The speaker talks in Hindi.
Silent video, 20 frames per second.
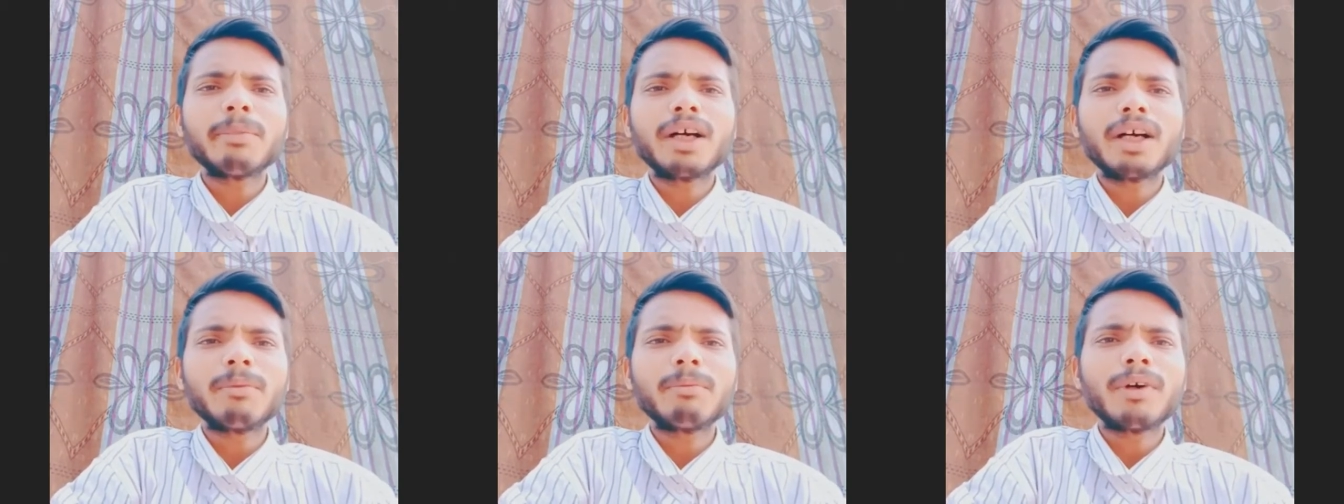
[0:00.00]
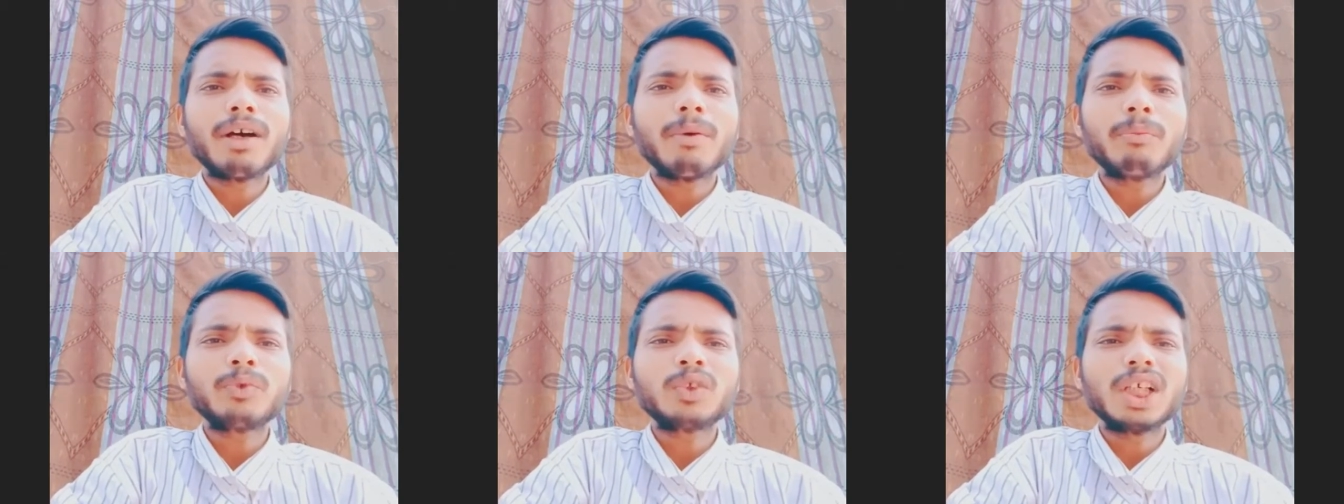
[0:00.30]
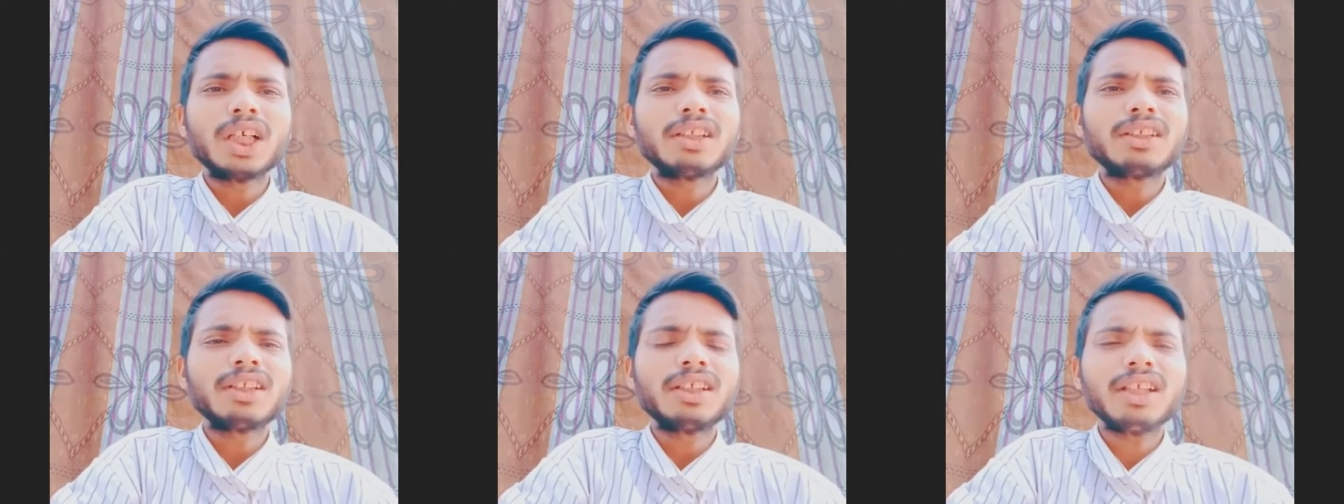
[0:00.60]
माँ बाप
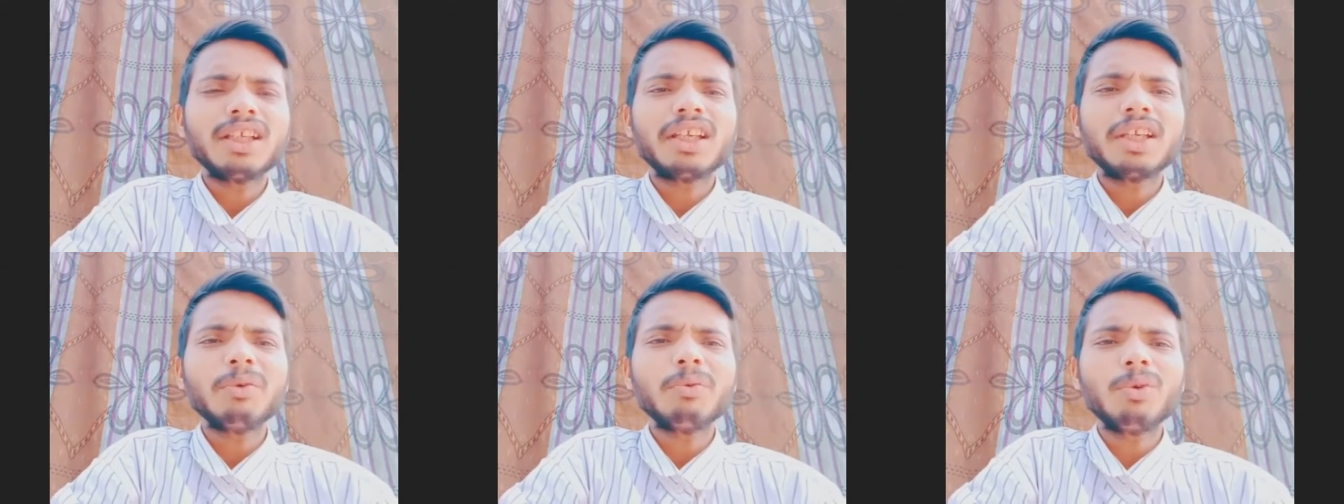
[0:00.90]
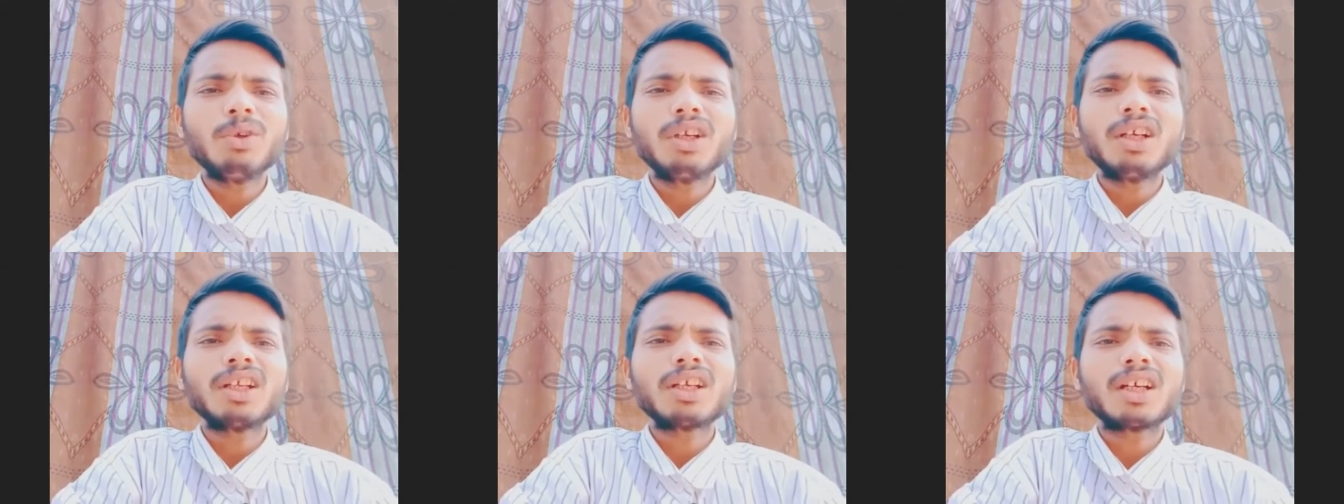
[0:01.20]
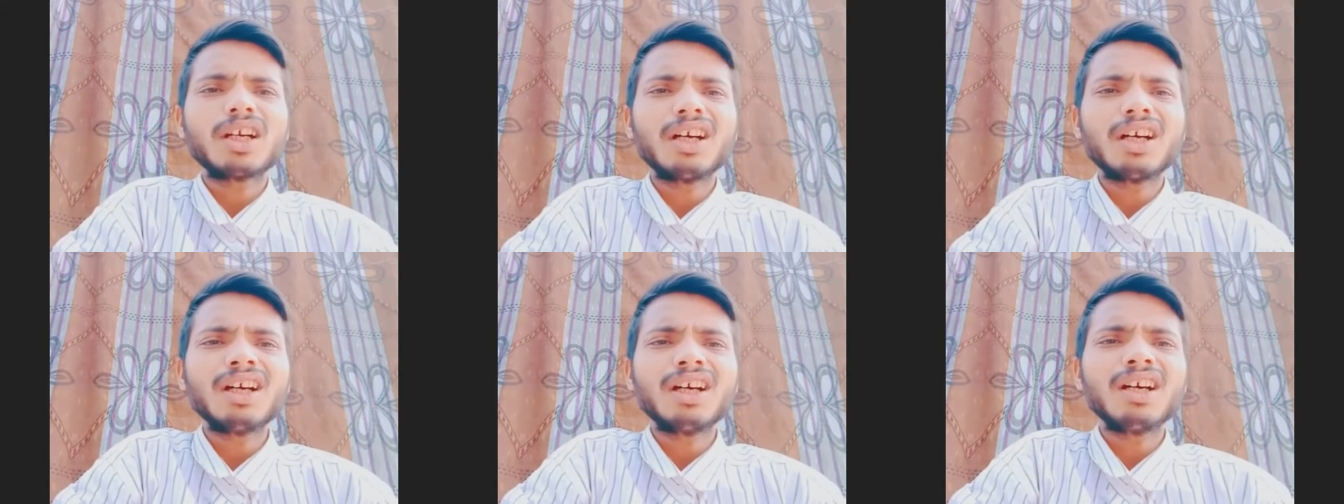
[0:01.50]
चाहते हैं कि वो
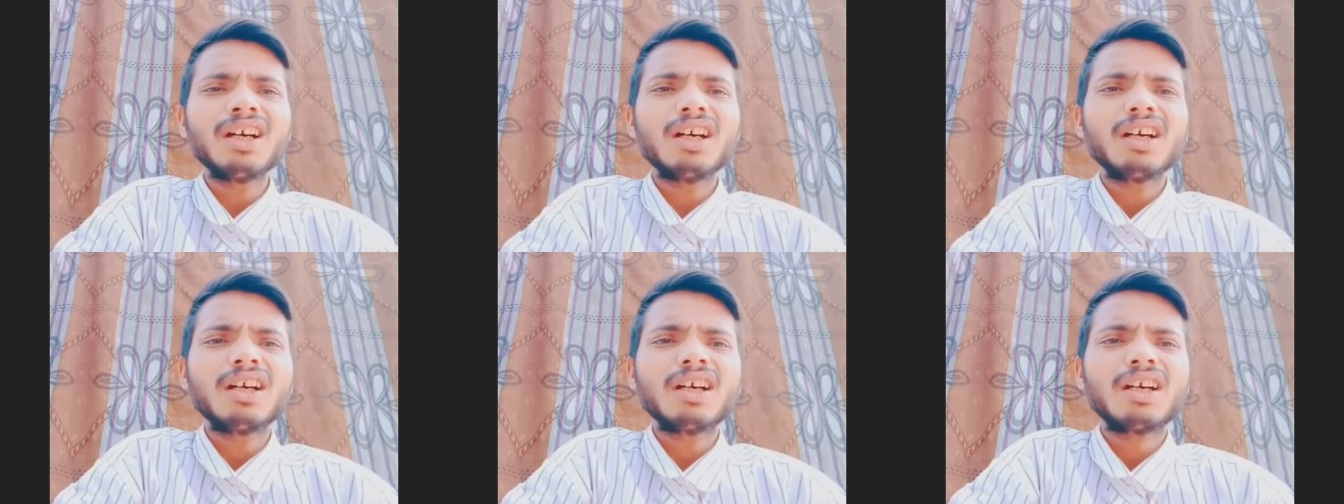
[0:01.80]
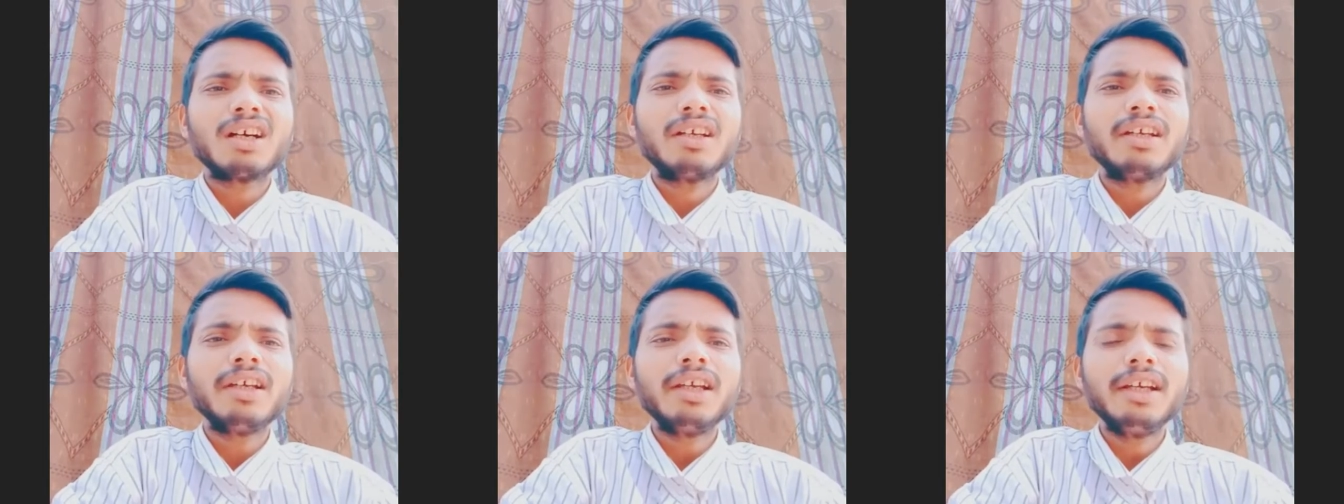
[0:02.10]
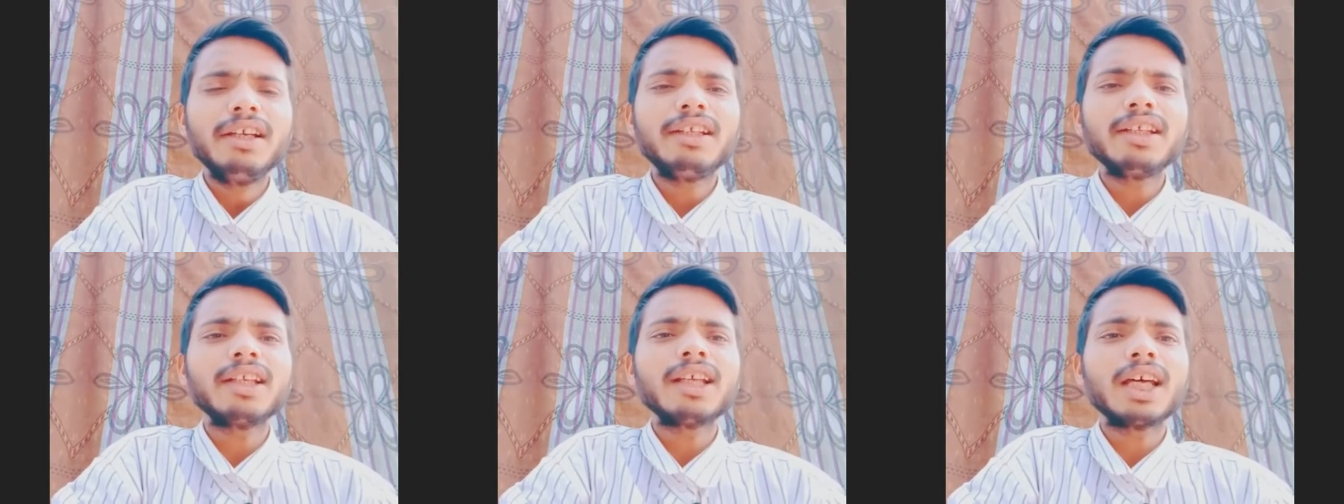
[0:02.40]
लड़का
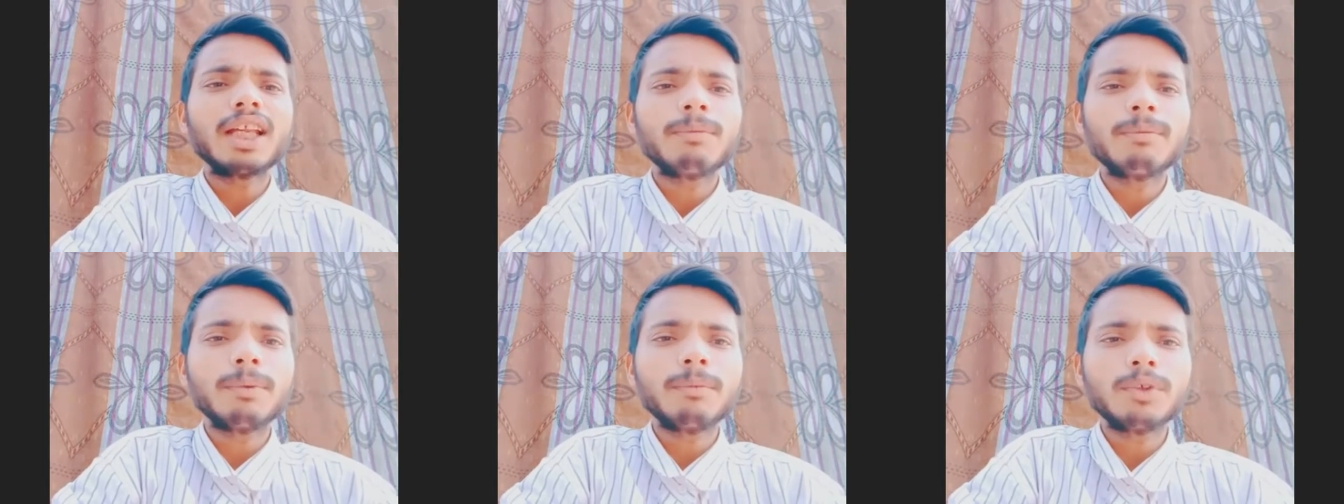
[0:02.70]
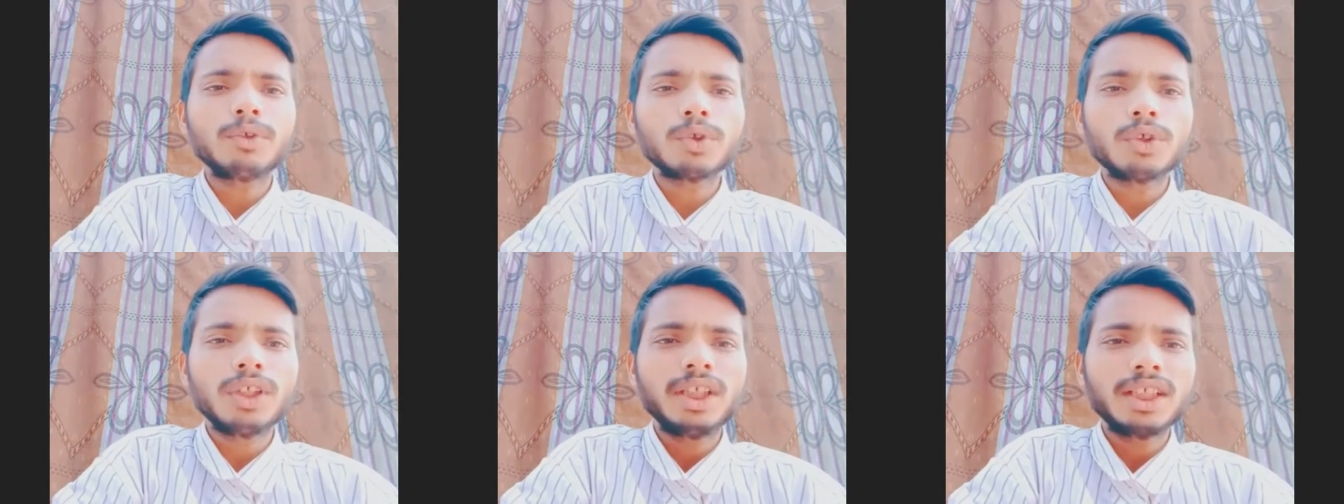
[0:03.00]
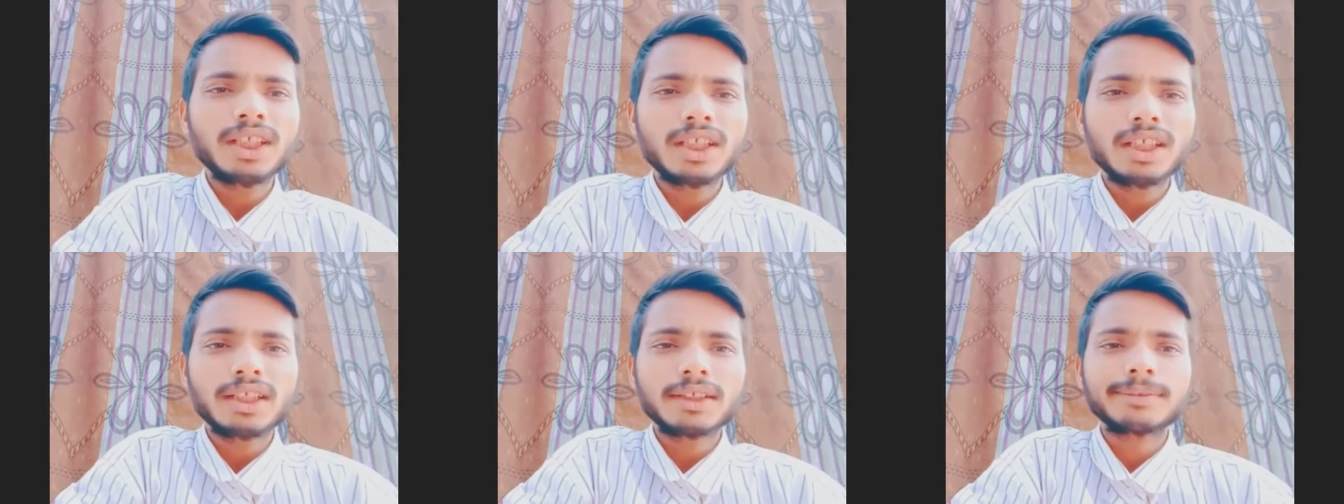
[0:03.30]
इंडियन आर्मी में
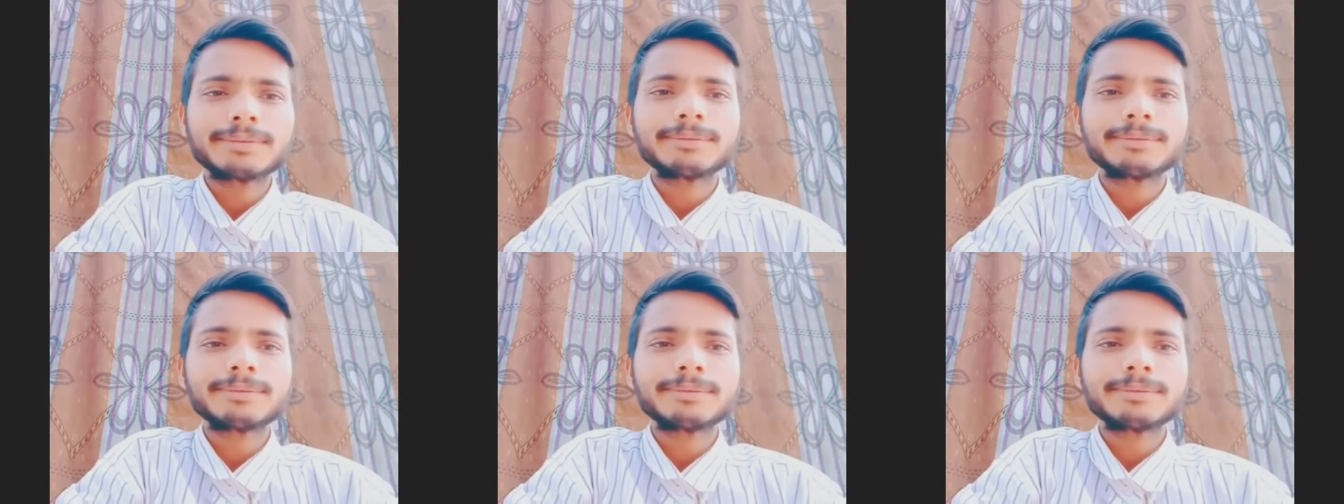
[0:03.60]
ज्वाइनिंग ले